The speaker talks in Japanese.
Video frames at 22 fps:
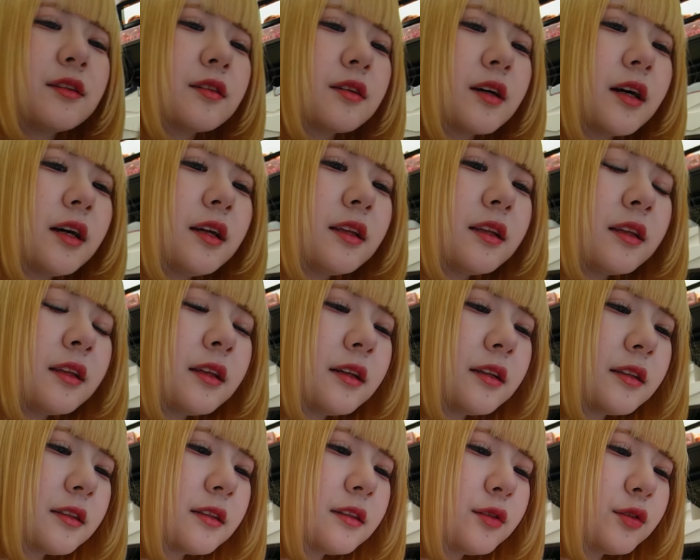と書いてた
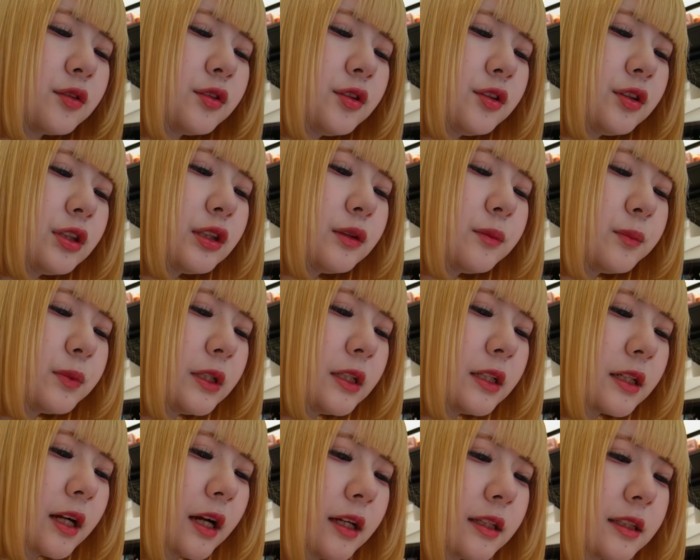やつ、6時11分
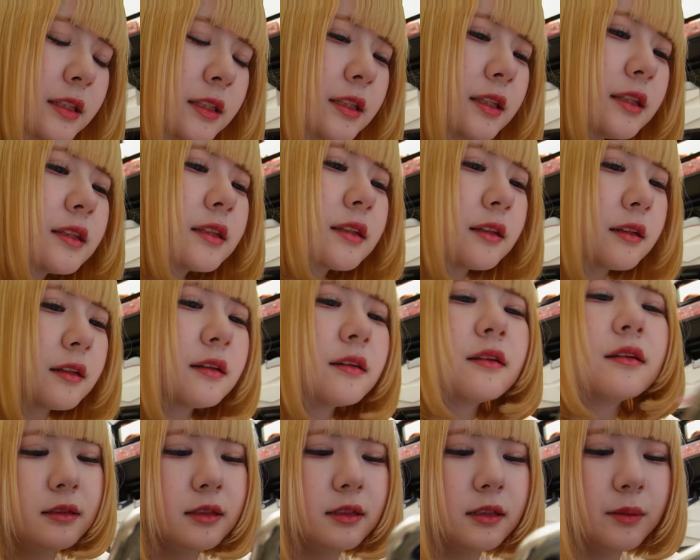に完成したやつかな。
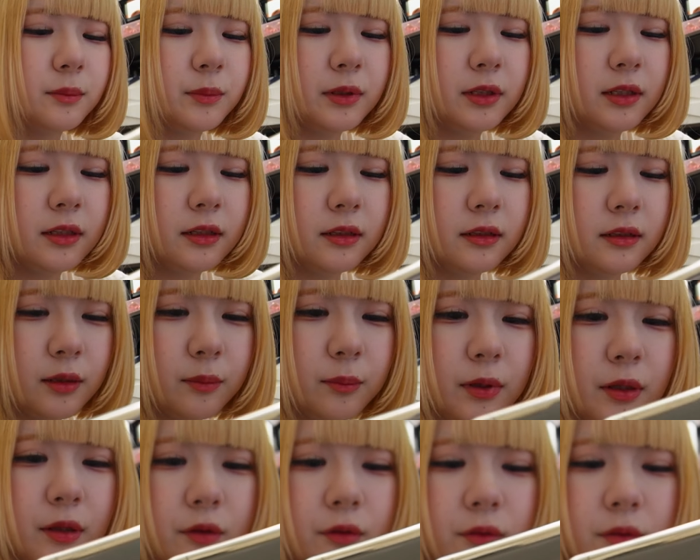ちなみに
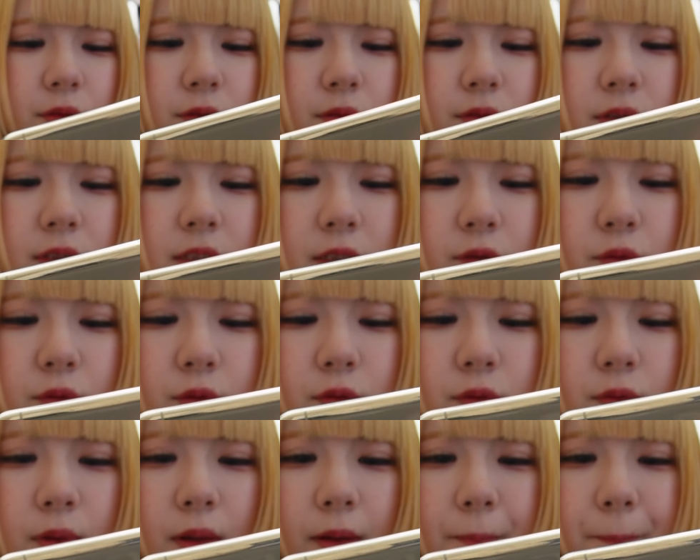今の時
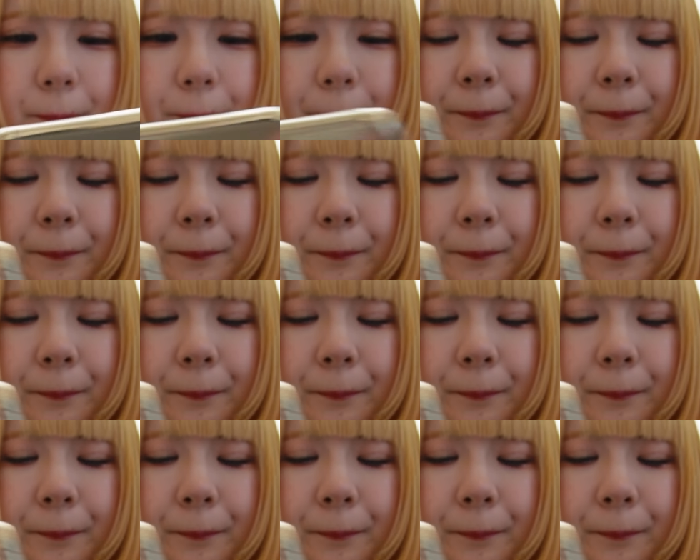刻は